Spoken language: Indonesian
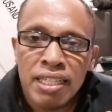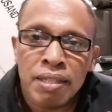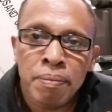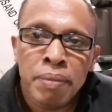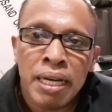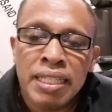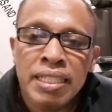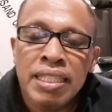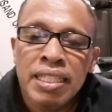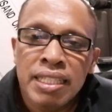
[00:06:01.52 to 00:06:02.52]

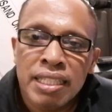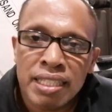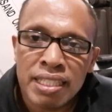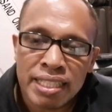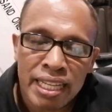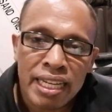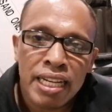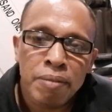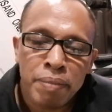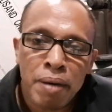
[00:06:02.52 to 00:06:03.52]
kembali ke
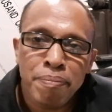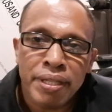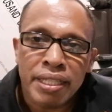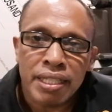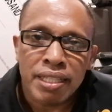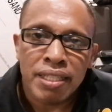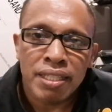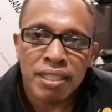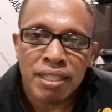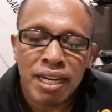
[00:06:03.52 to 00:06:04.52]
setelan pabrik
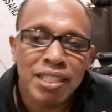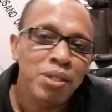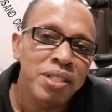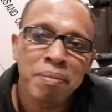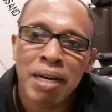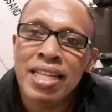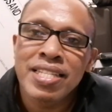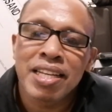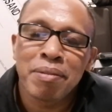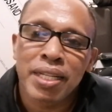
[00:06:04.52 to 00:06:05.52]
atau di
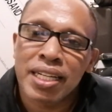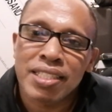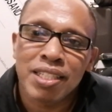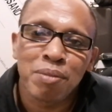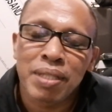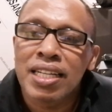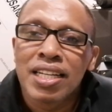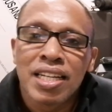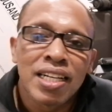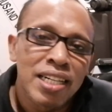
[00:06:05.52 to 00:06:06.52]
Malaysia mereka selalu bilang
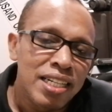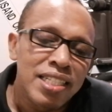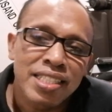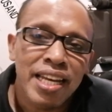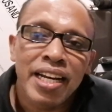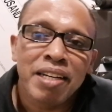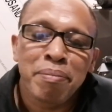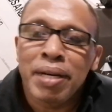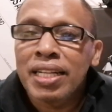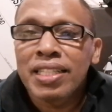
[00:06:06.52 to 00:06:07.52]
eh, saya
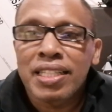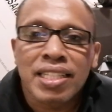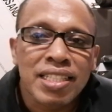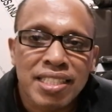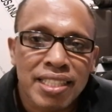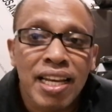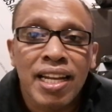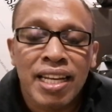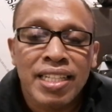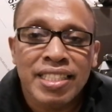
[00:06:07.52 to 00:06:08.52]
kembali ke
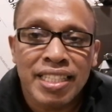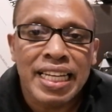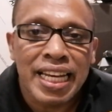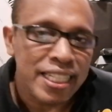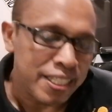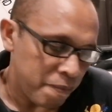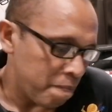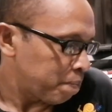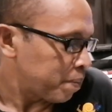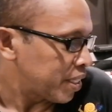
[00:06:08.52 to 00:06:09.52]
setelan kilang.
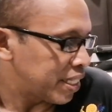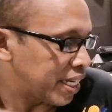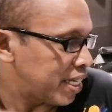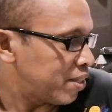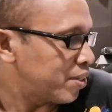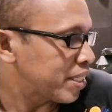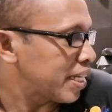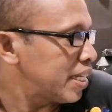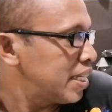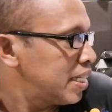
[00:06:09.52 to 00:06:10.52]
Ya, oke.
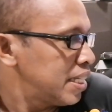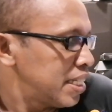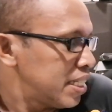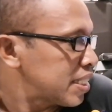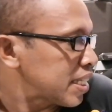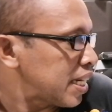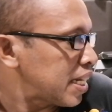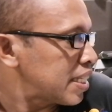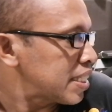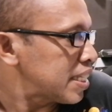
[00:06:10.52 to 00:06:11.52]
Okay.
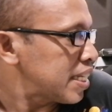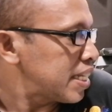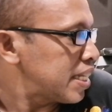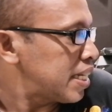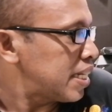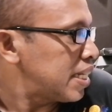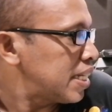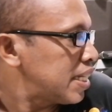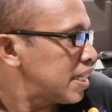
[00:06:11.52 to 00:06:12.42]
Sekarang saya